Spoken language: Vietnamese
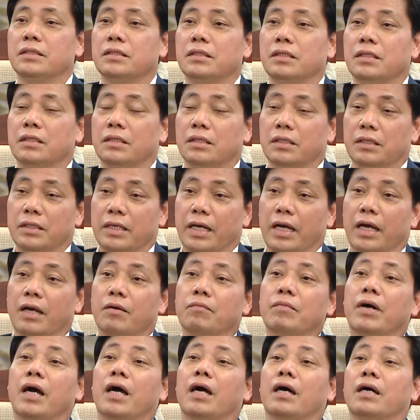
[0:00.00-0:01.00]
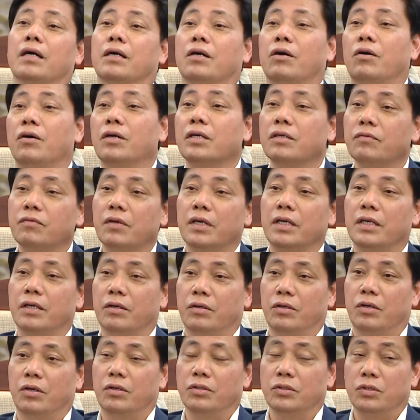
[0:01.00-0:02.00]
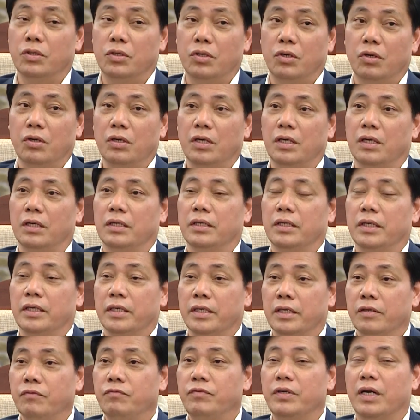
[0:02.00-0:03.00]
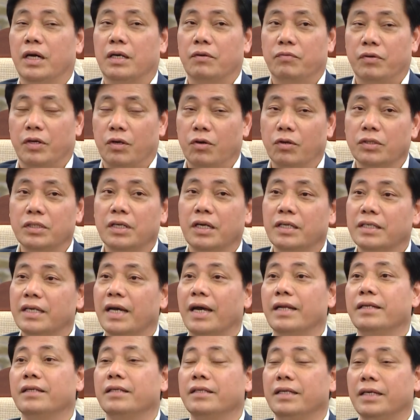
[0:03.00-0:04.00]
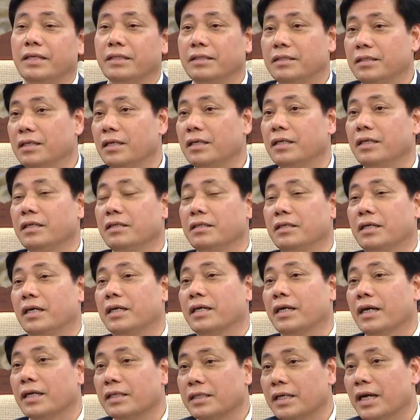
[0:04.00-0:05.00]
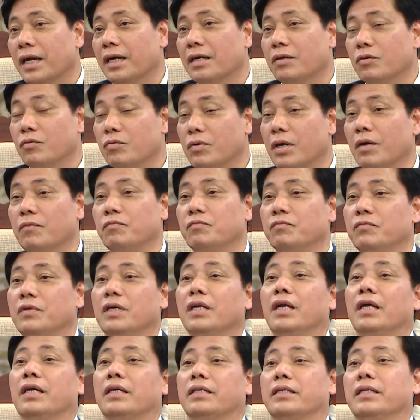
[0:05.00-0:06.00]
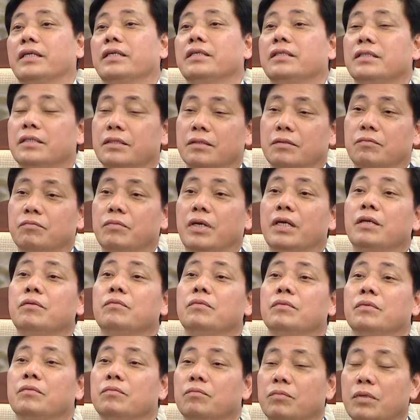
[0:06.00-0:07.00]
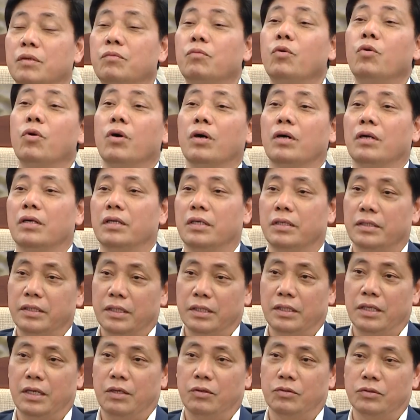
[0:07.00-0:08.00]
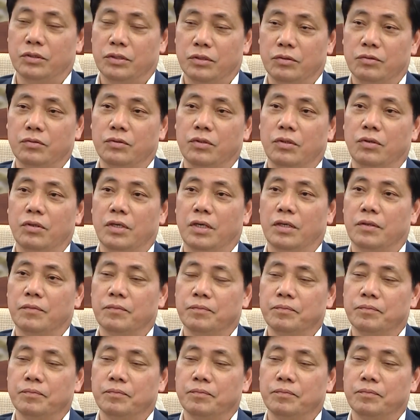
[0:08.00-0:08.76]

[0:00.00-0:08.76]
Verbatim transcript: ờ, để mà có cái vật liệu đó do đó là cái việc phải có thời gian nhất định giữa cái người khai thác cung cấp với lại cái bên bên mua là nhà thầu thì cũng khó khăn